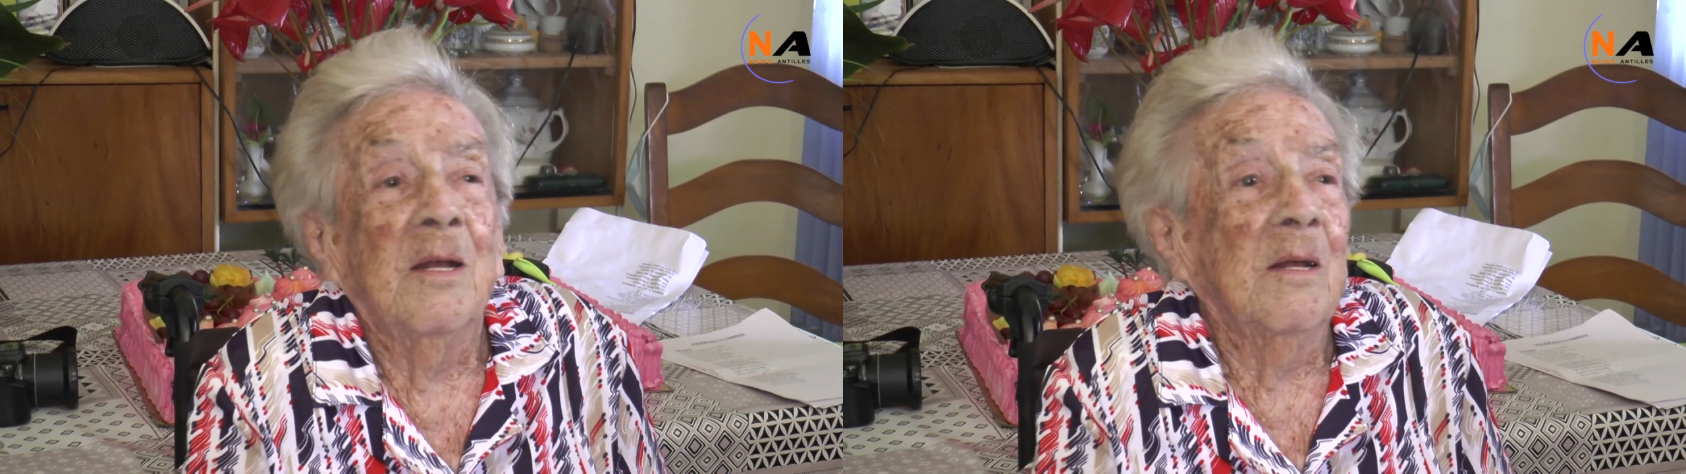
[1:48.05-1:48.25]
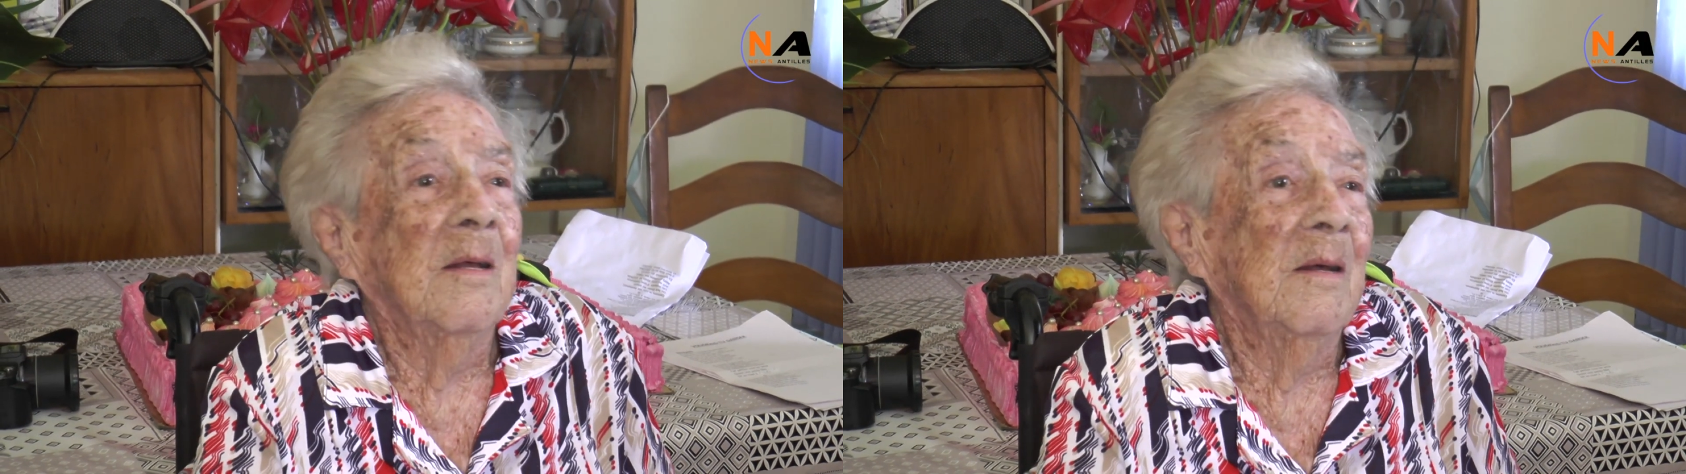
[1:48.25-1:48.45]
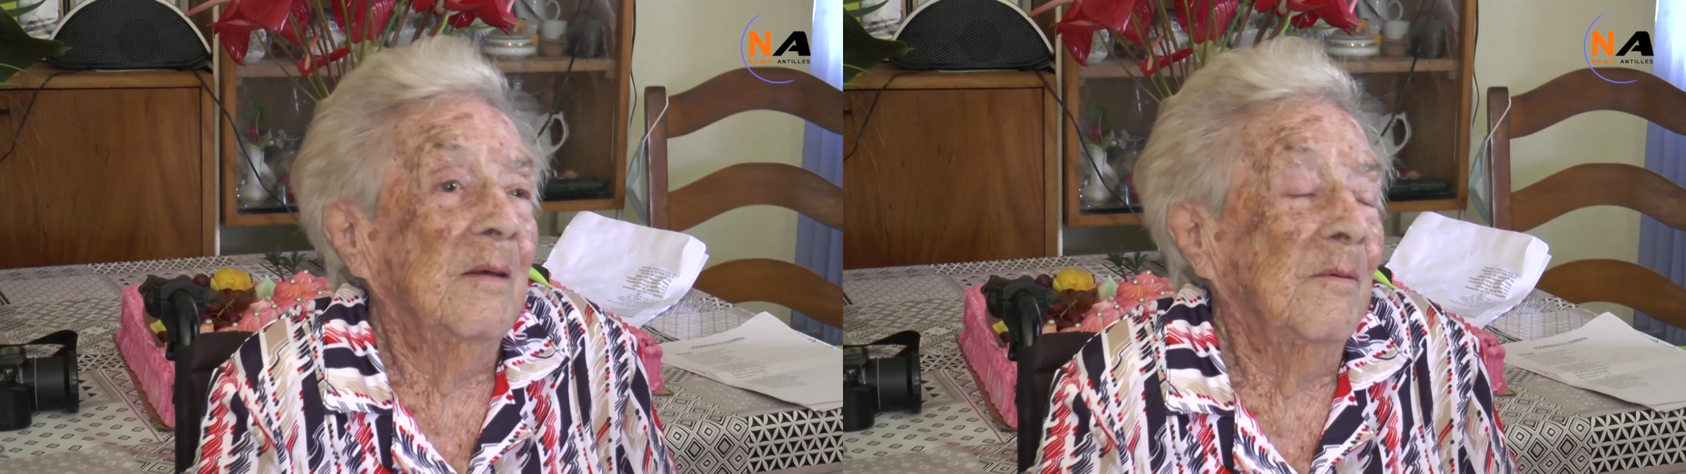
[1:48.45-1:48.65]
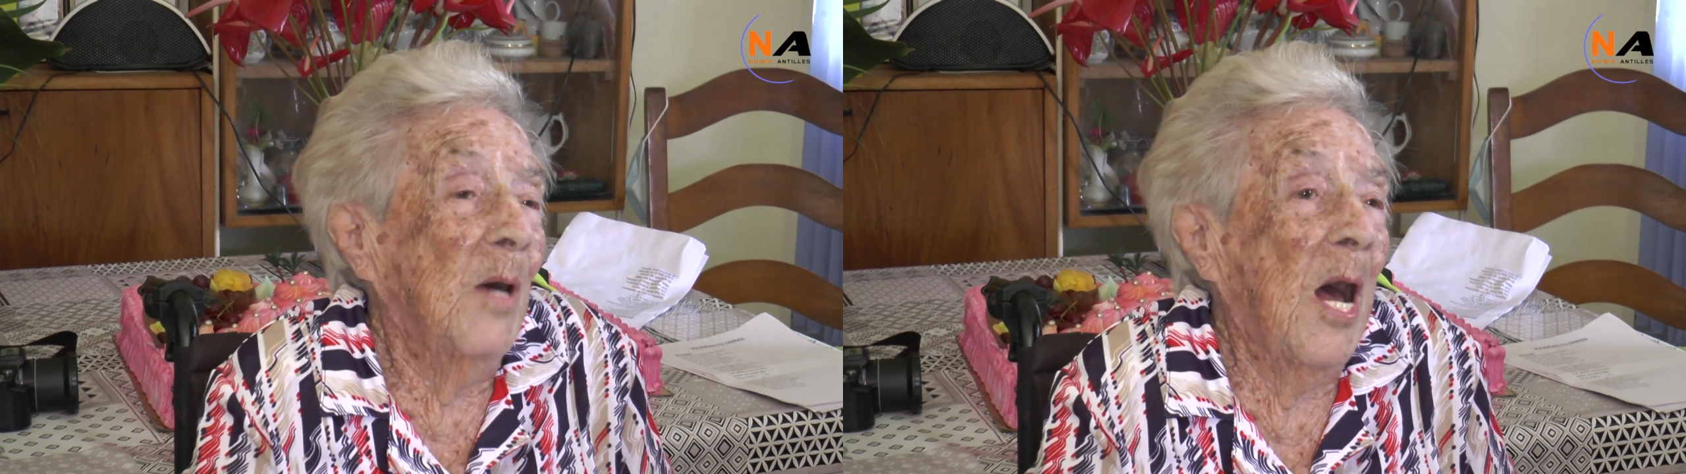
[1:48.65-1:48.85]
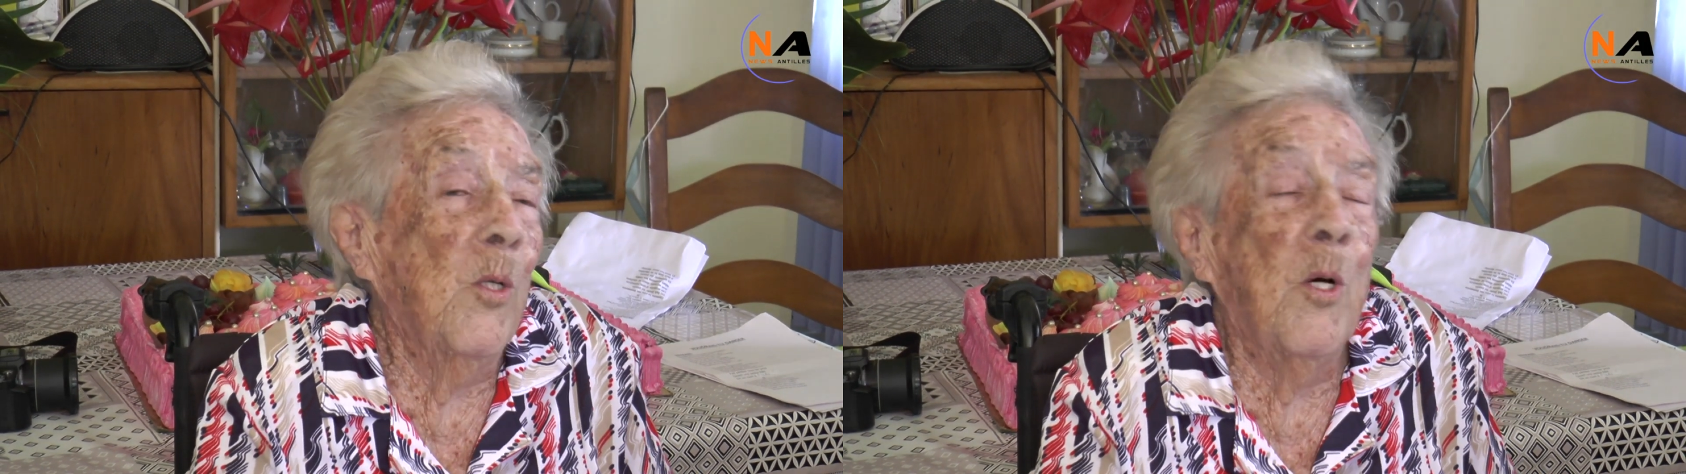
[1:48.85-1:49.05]
Ah.
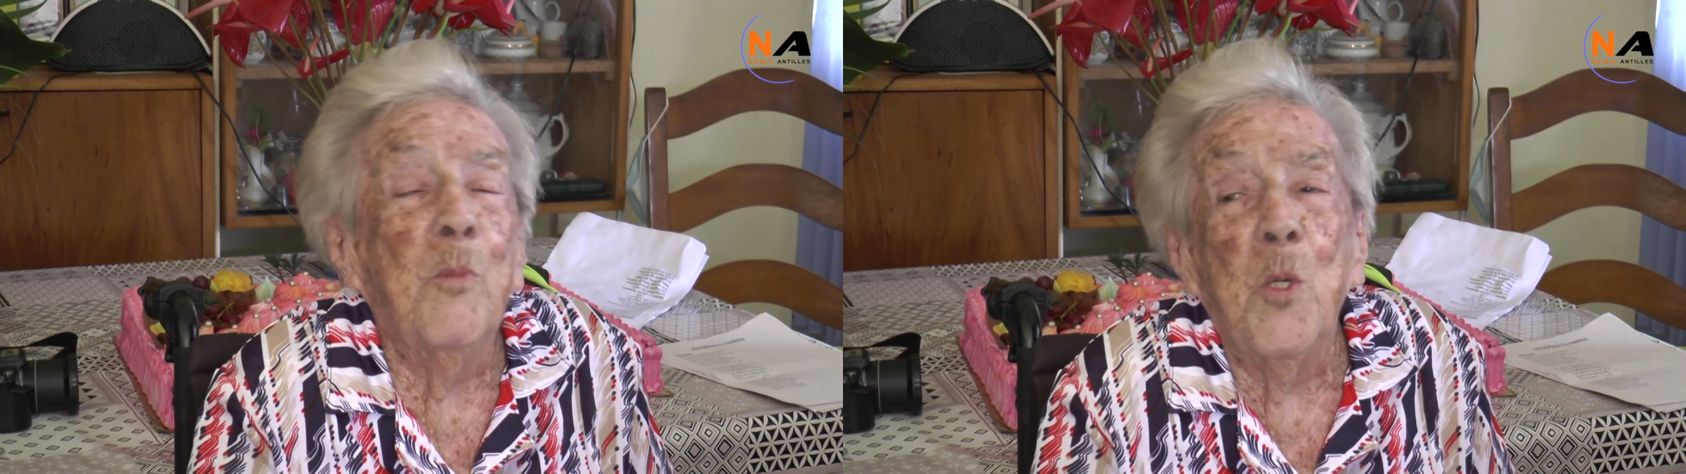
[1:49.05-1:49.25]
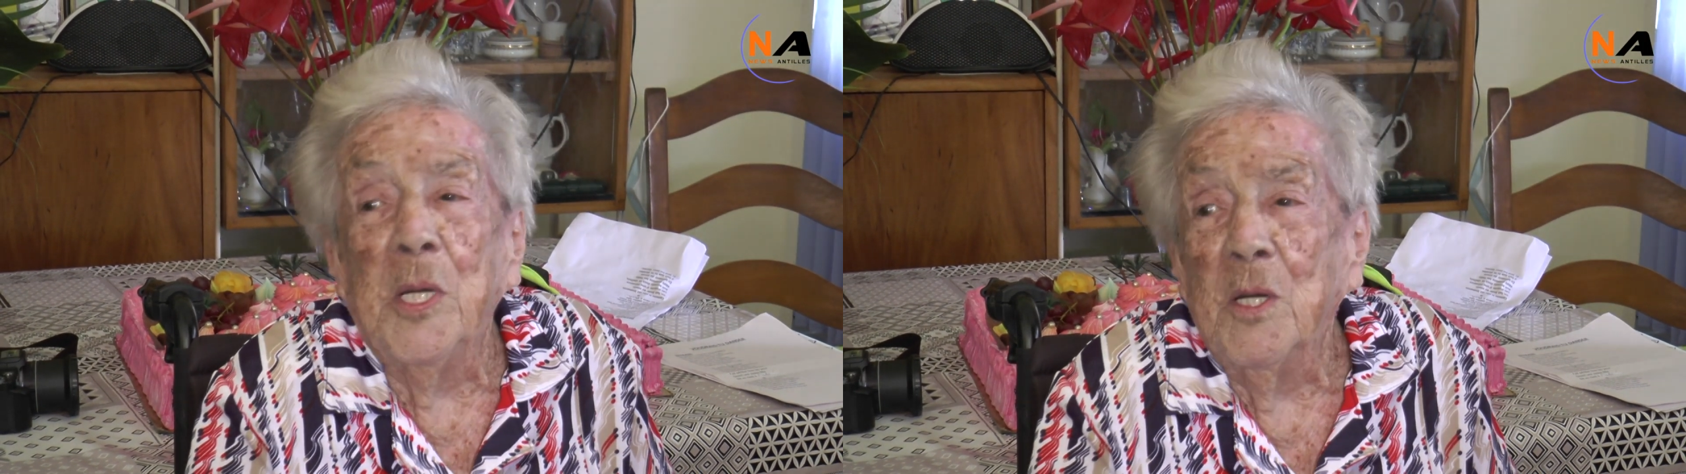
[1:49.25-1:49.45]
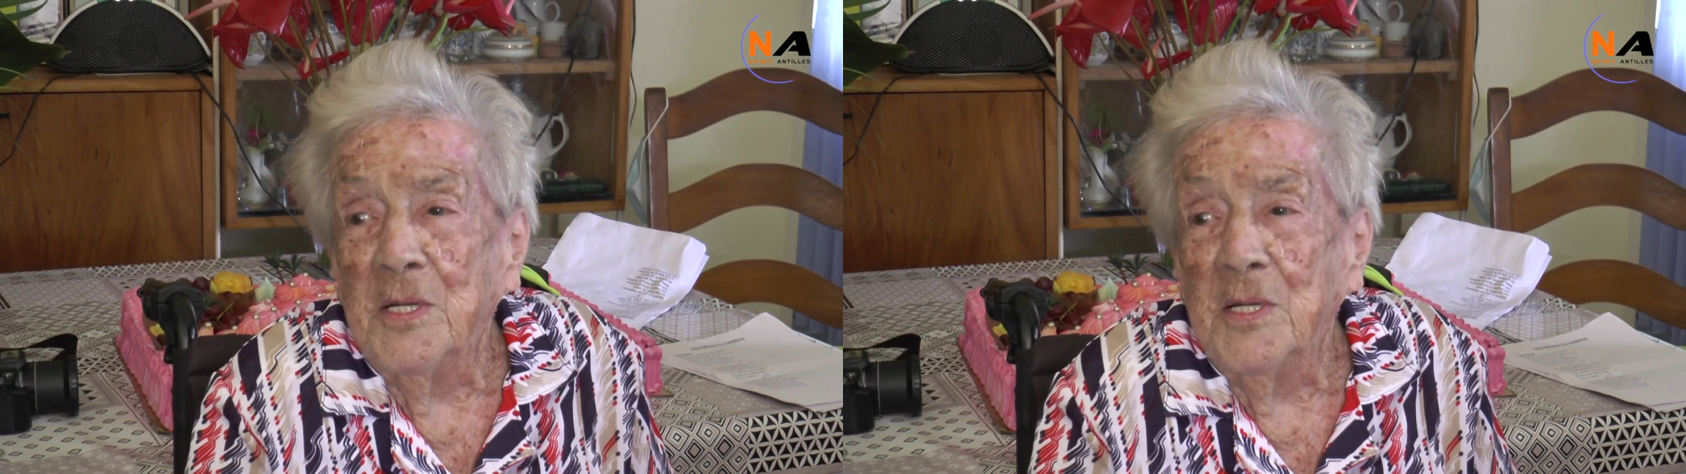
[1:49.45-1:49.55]
allons On mourir